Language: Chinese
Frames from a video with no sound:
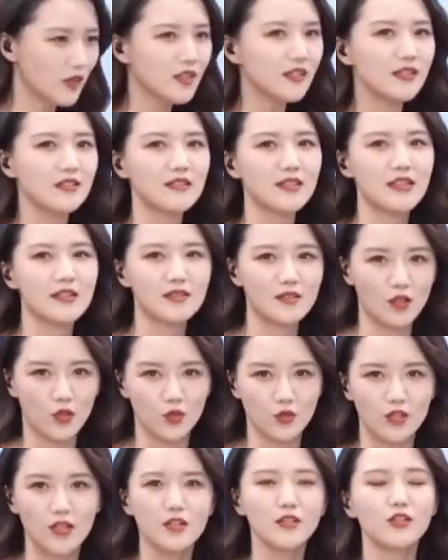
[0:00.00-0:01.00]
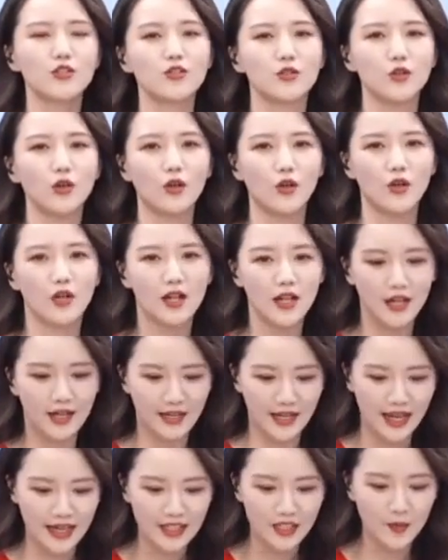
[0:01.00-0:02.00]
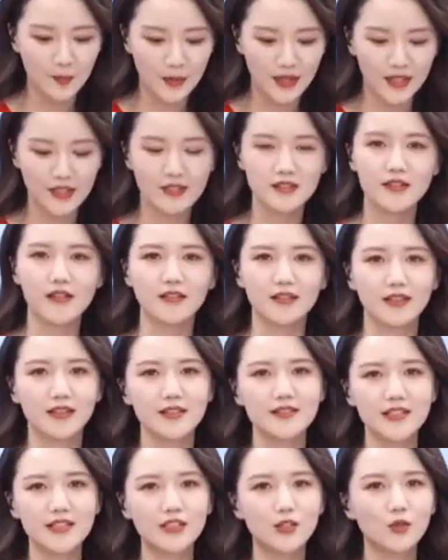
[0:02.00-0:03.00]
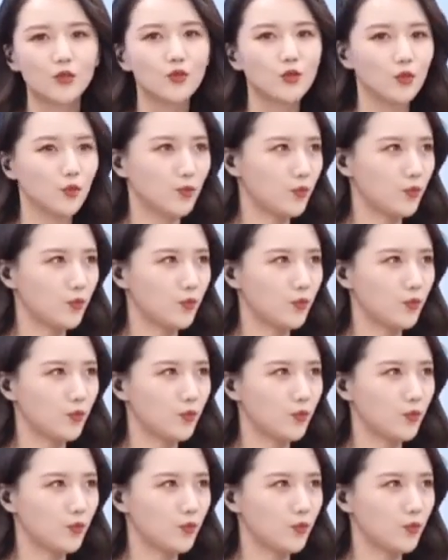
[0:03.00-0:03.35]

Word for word: 以在早晨的时候来一杯这样的一个鲜牛乳，